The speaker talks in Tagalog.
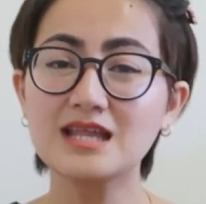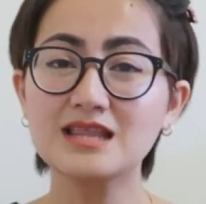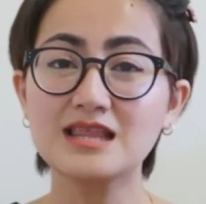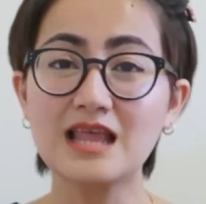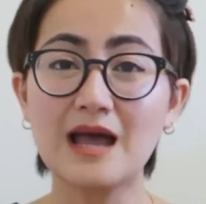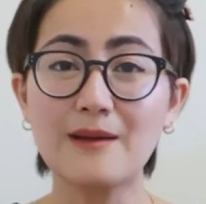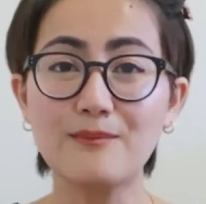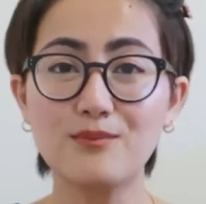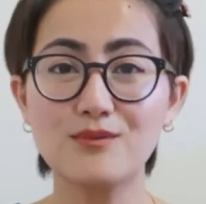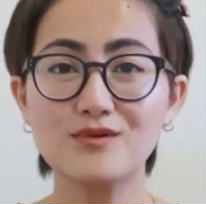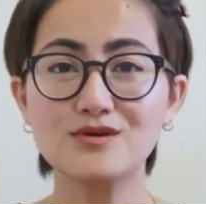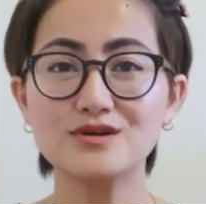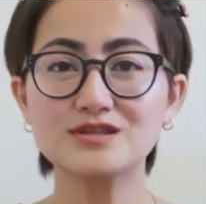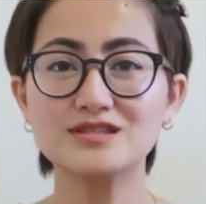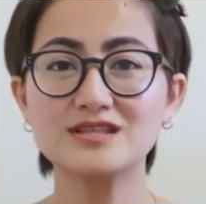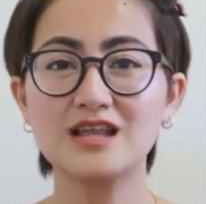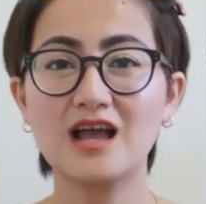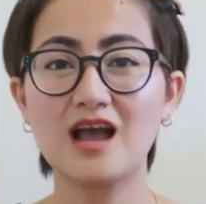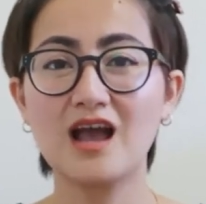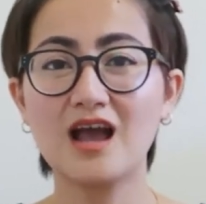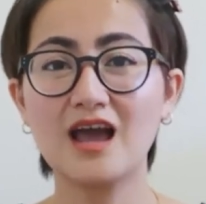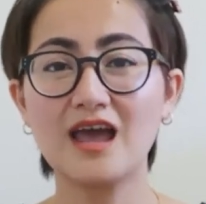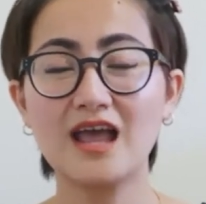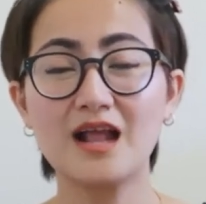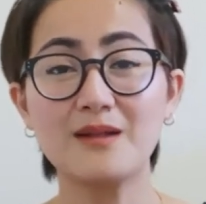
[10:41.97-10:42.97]
Tapos,
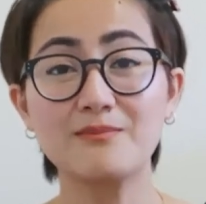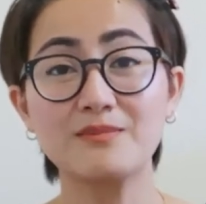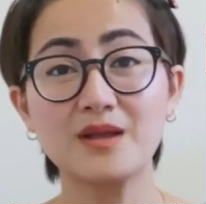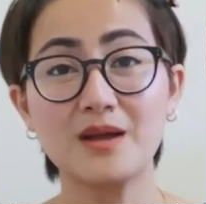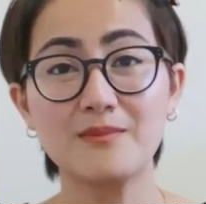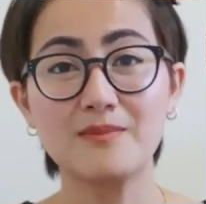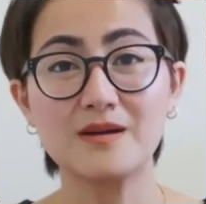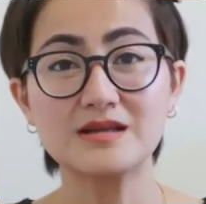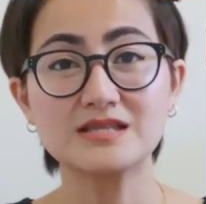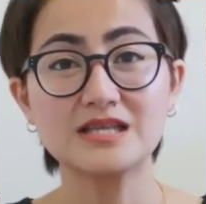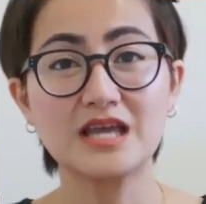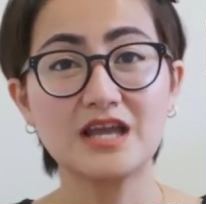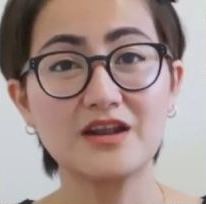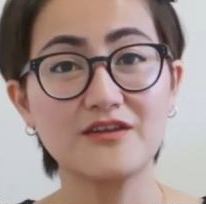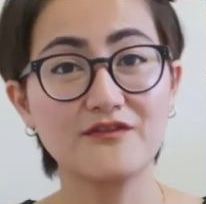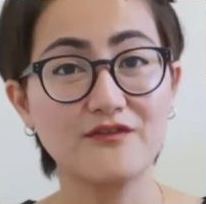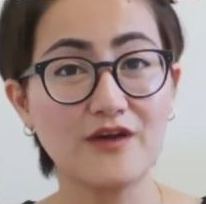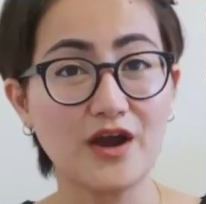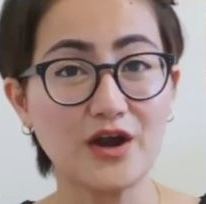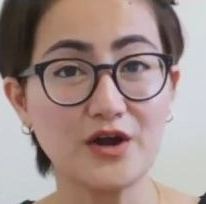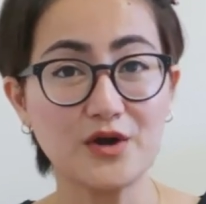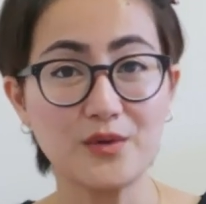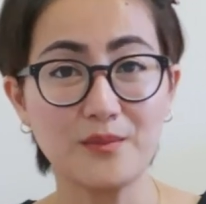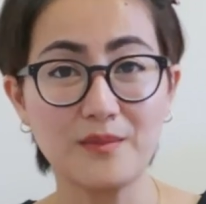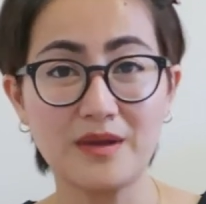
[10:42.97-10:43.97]
nakaka-help ka pa sa
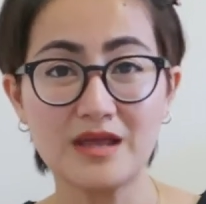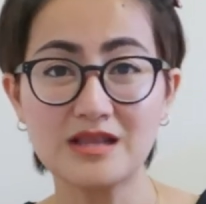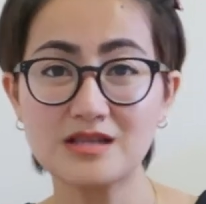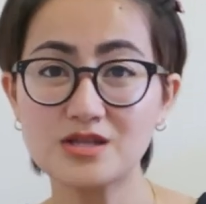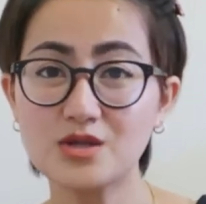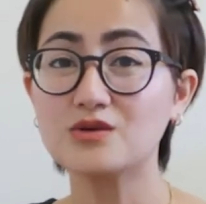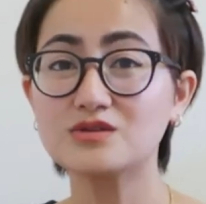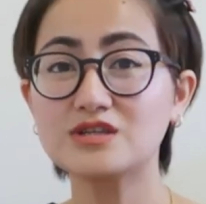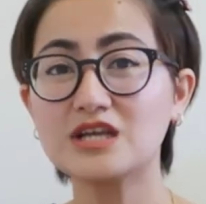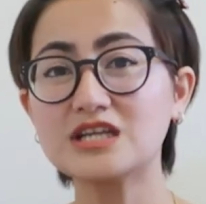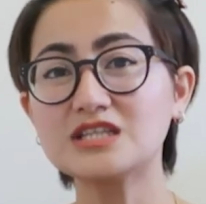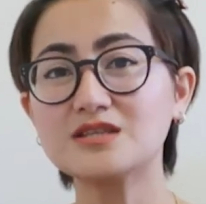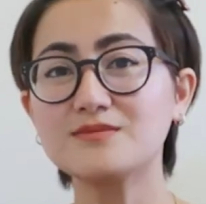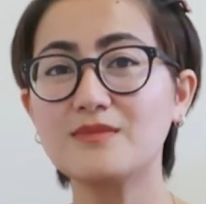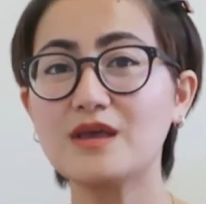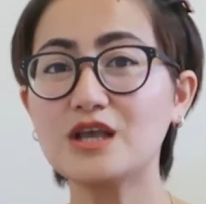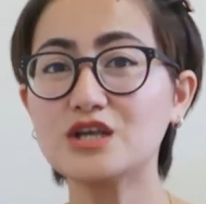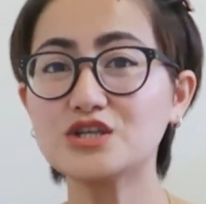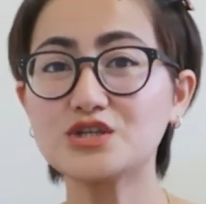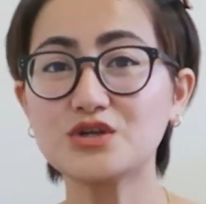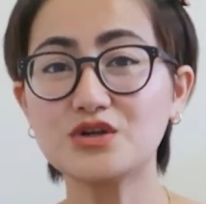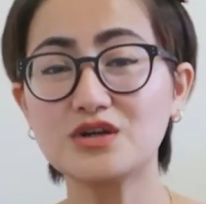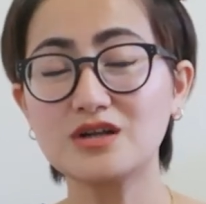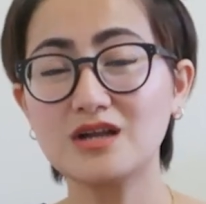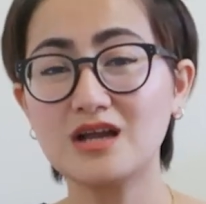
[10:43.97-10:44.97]
environment. So, just make
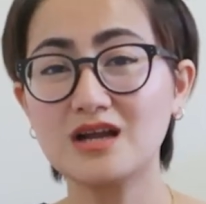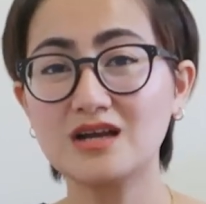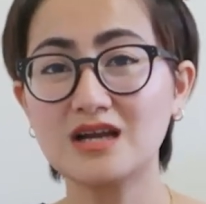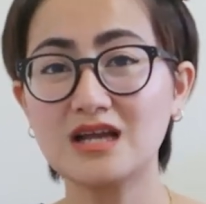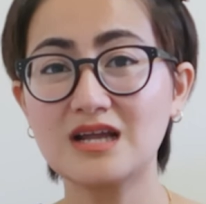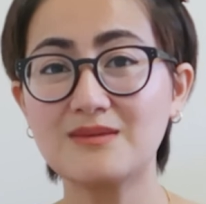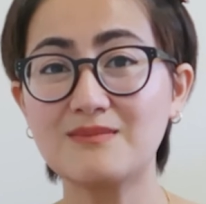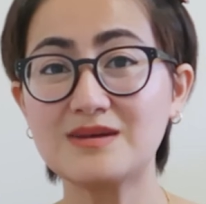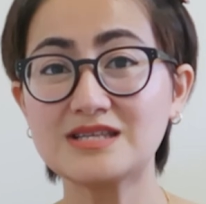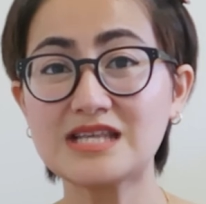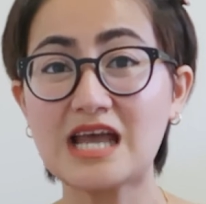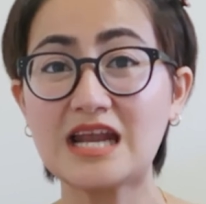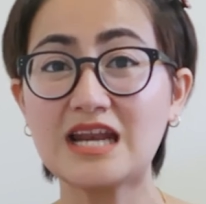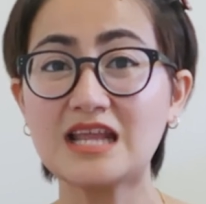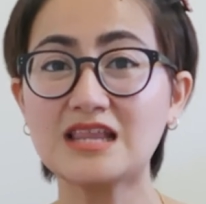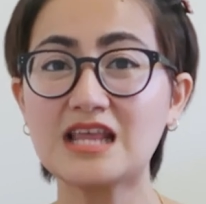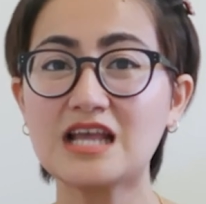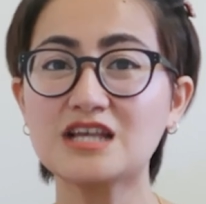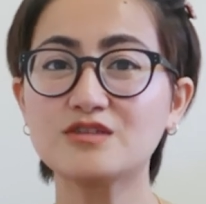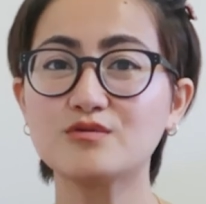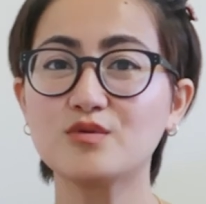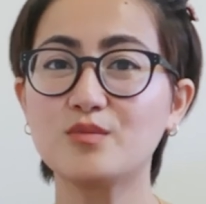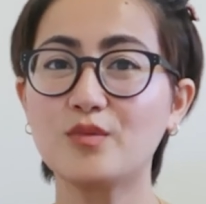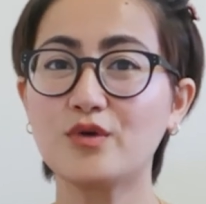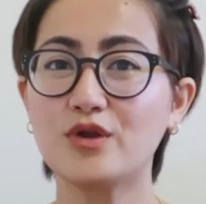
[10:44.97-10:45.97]
sure lang na
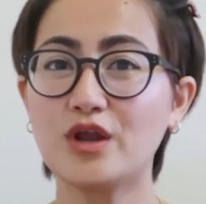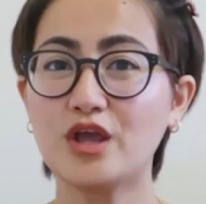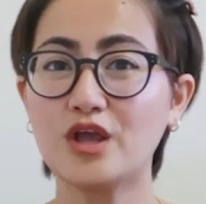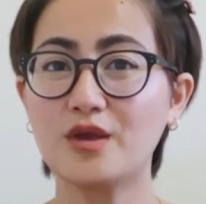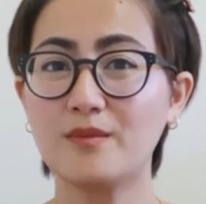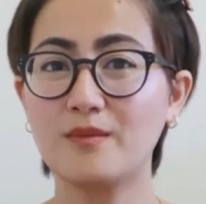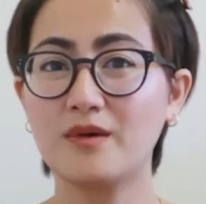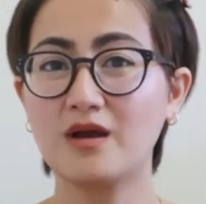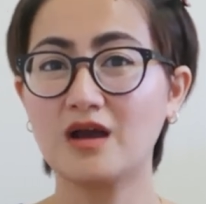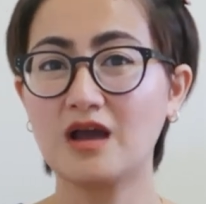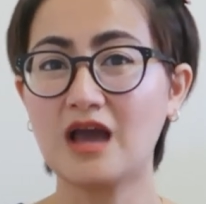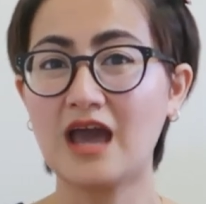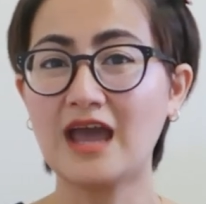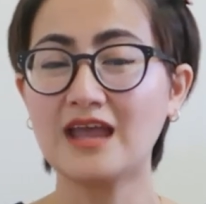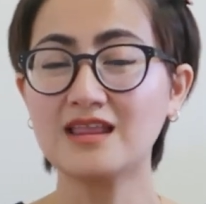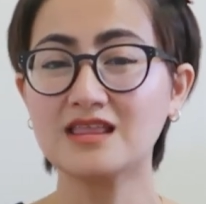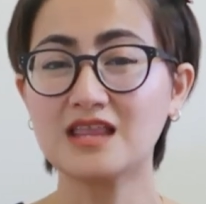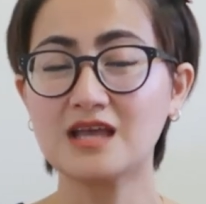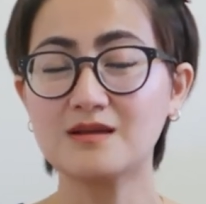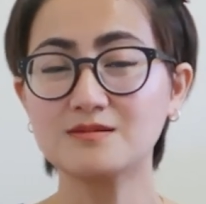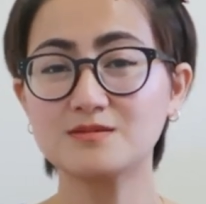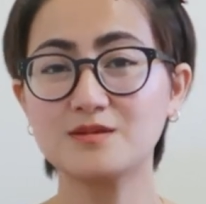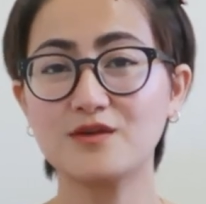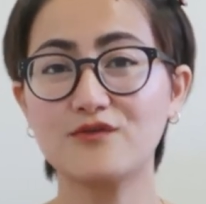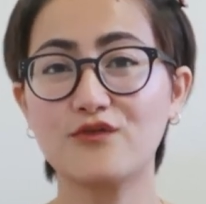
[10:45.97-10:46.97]
masanitize mo muna yung mga
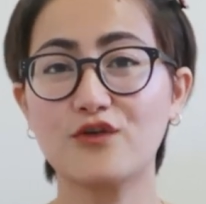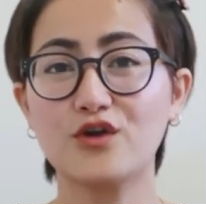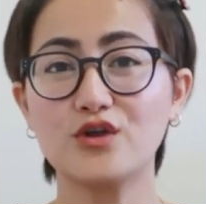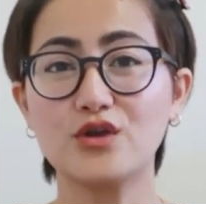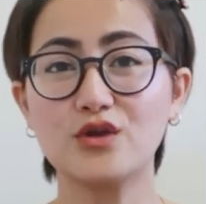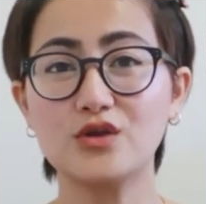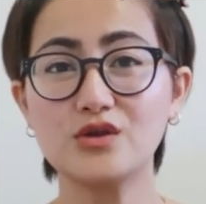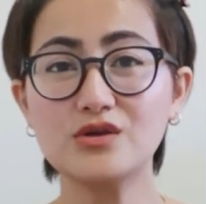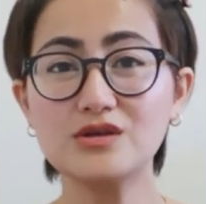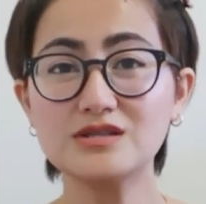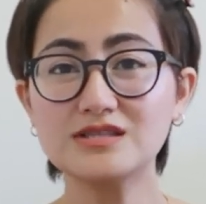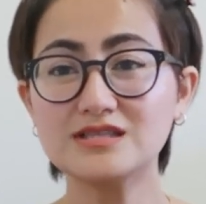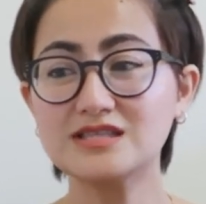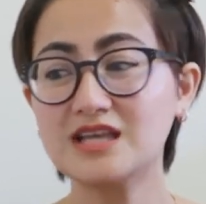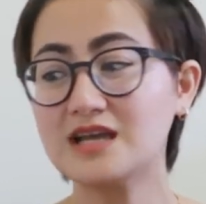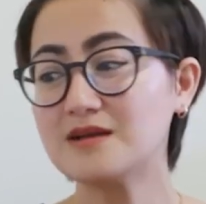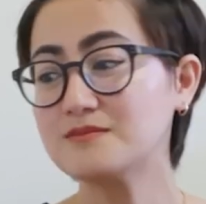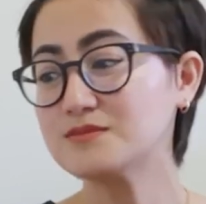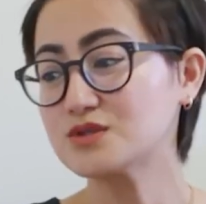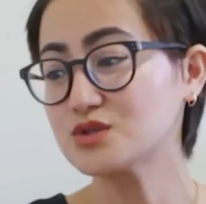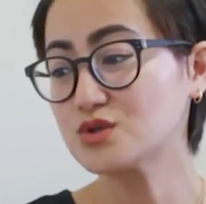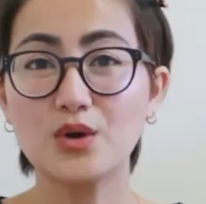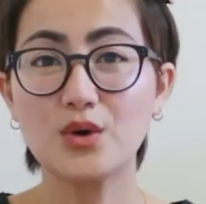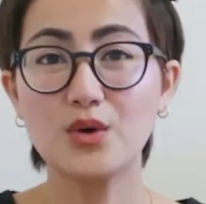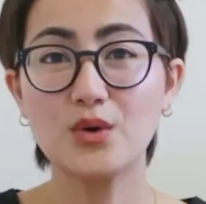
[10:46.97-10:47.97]
items before you use
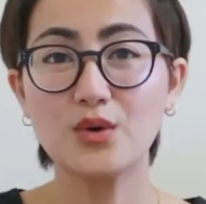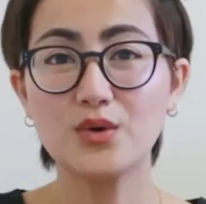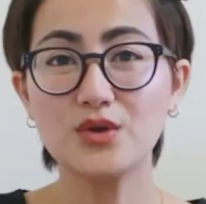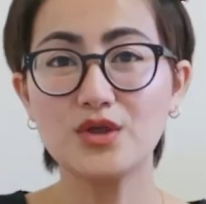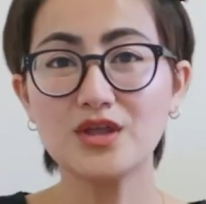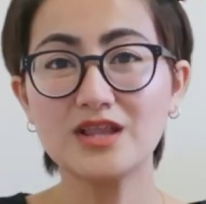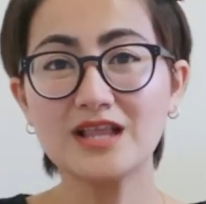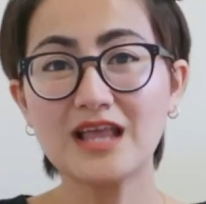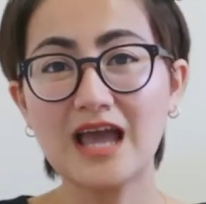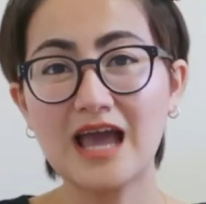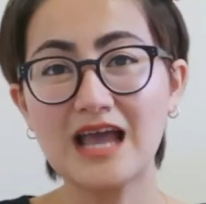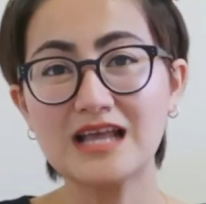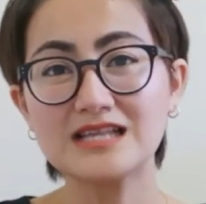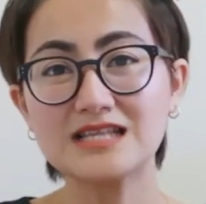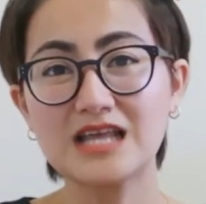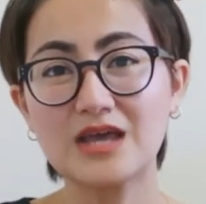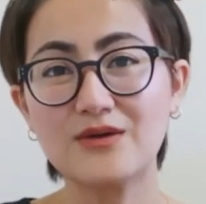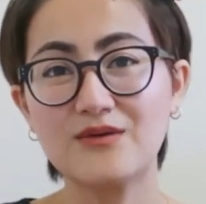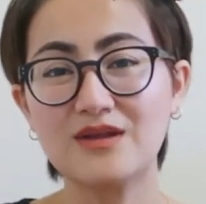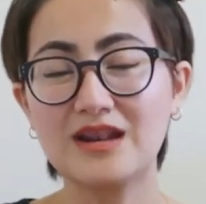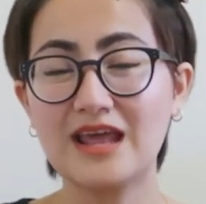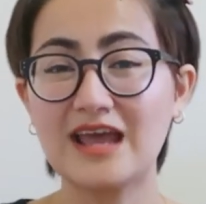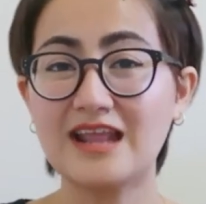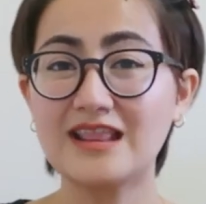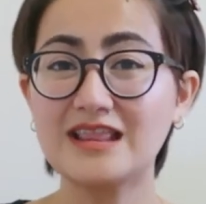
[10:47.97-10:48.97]
them. So, yun guys. I
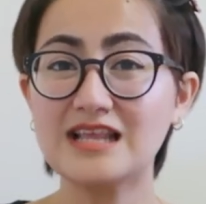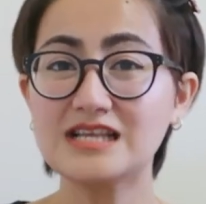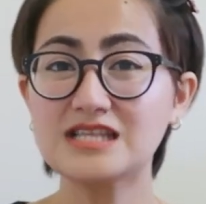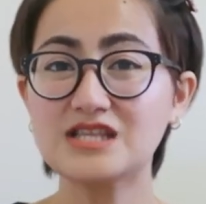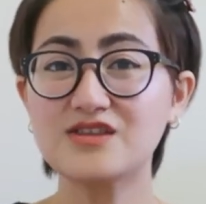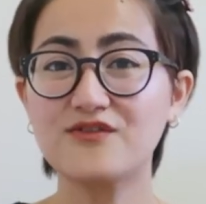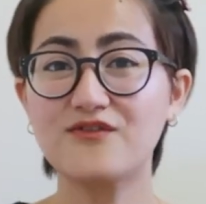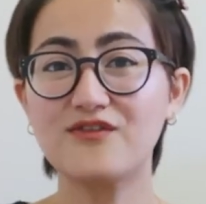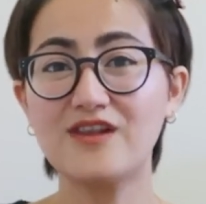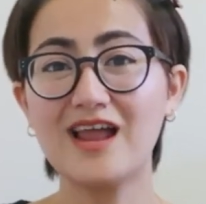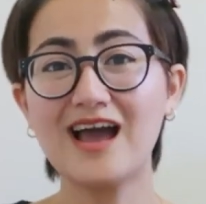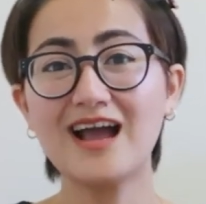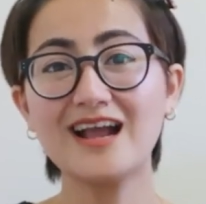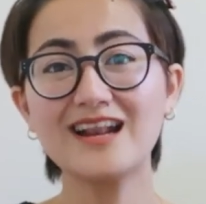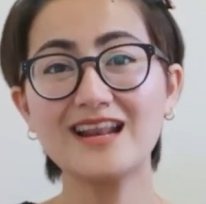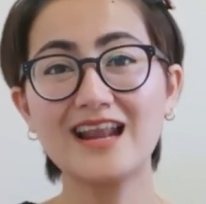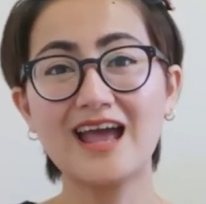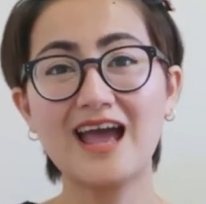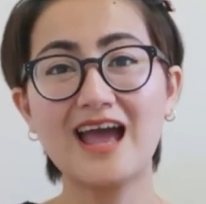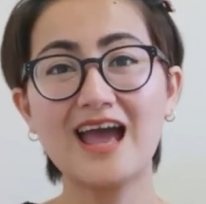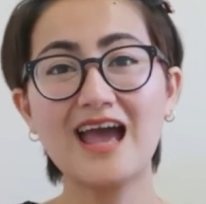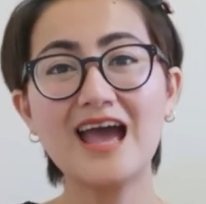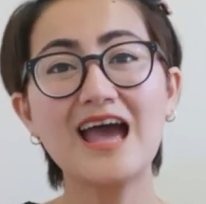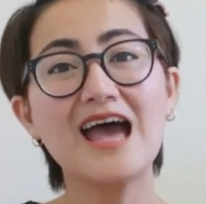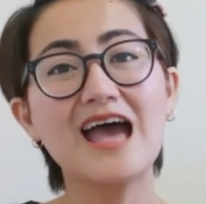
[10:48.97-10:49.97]
will end this vlog
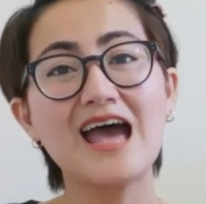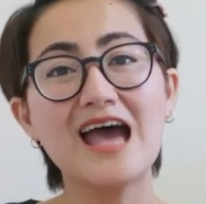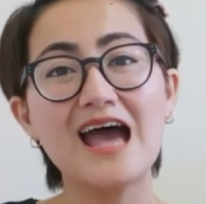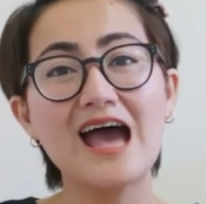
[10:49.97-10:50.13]
na.